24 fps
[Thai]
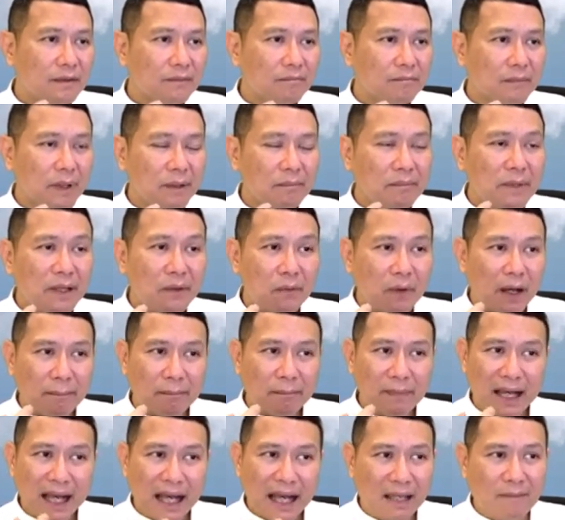มันมีความ
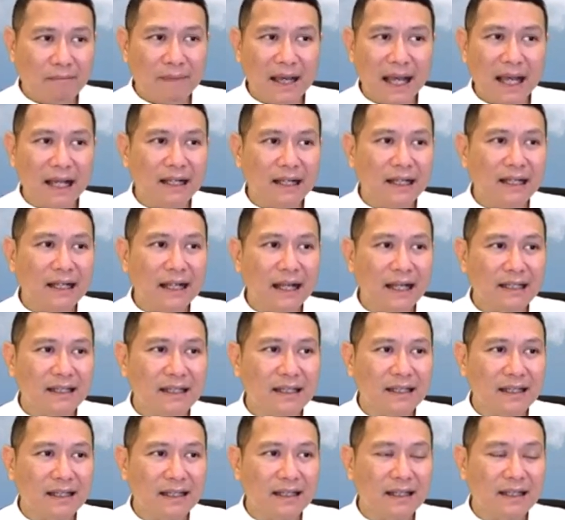ง่ายมากเลยนะ
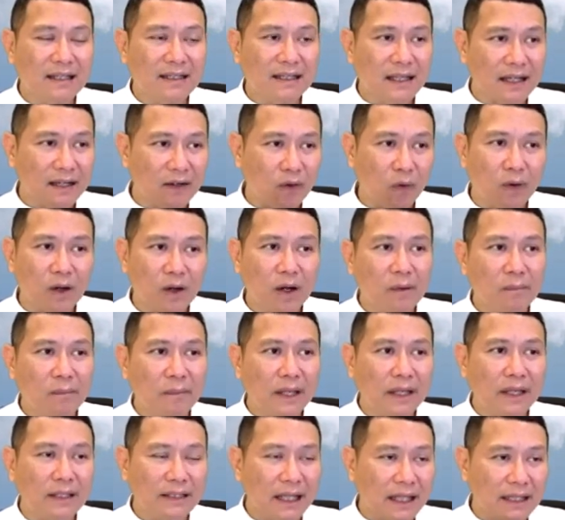ที่จะหลงเข้าไป
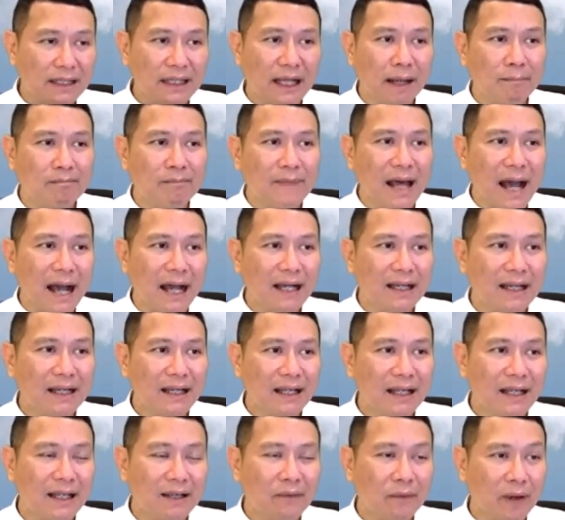ติดกับดักไอ
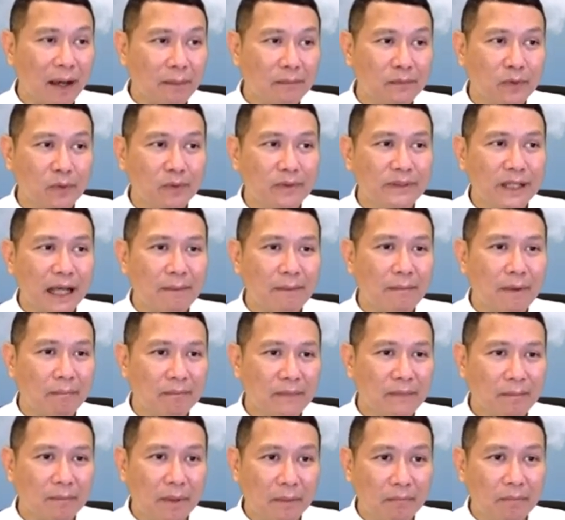ความสงสัยแบบ
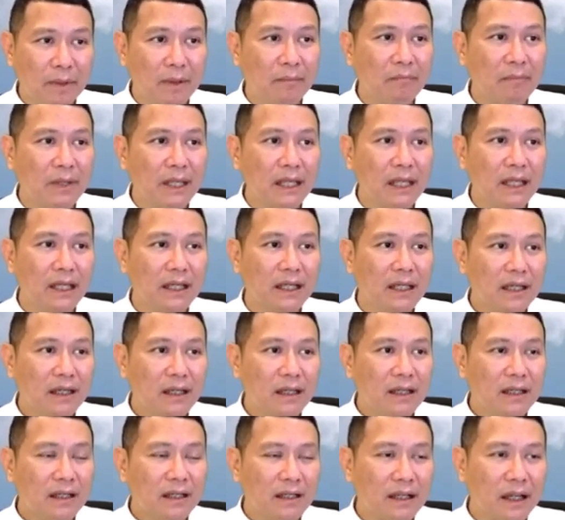นี้เป็น
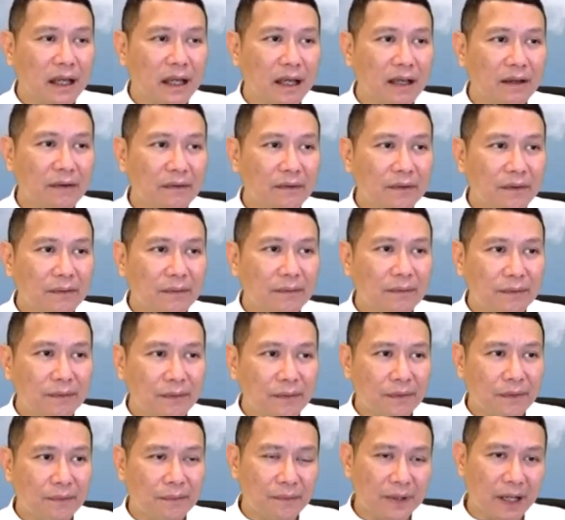ปีๆนะ
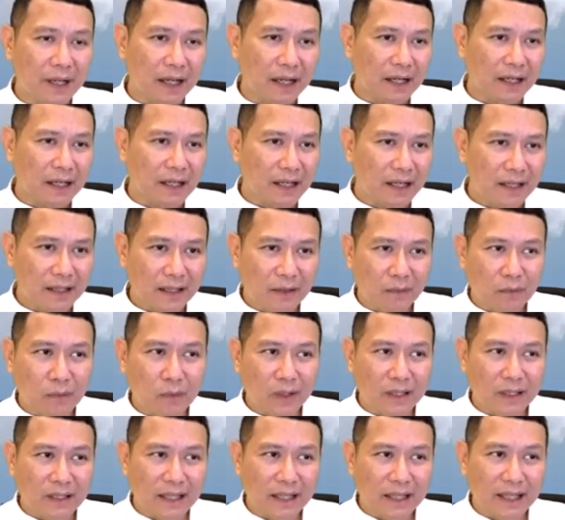ว่าเอ๊ะเราค
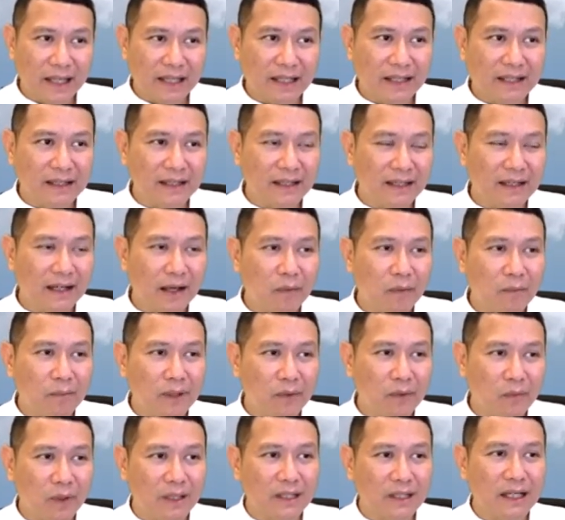วรจะคิดหรือเราไม่
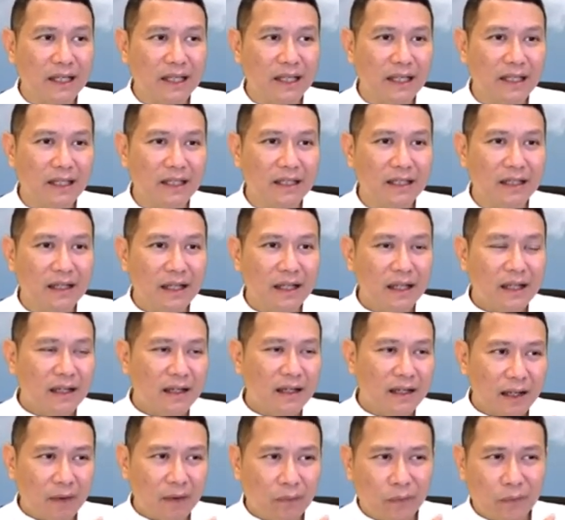ควรจะคิด
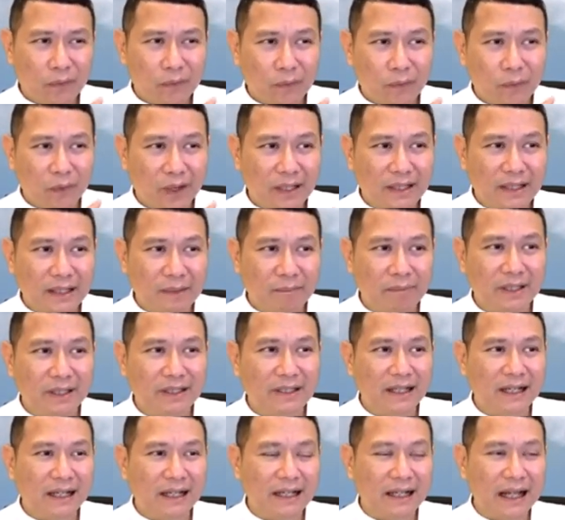เราควรจะพิ
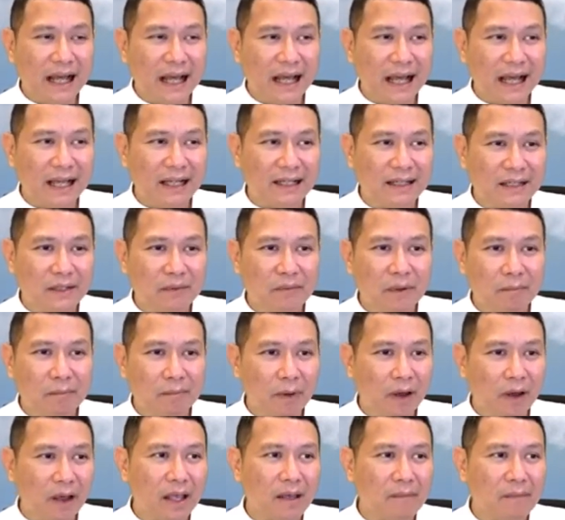จารณาหรือว่าป
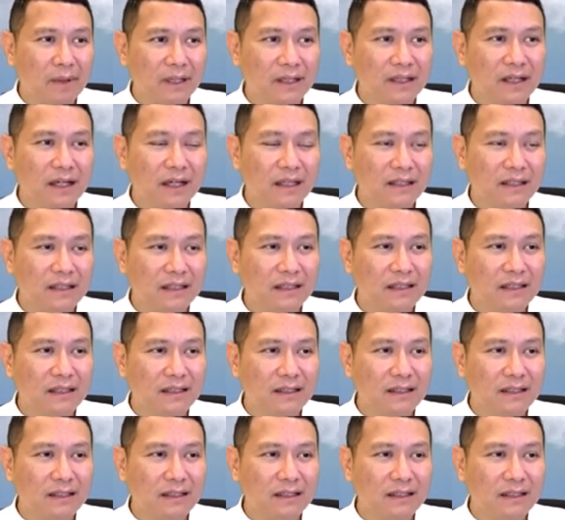ล่อยให้มันเกิดขึ้น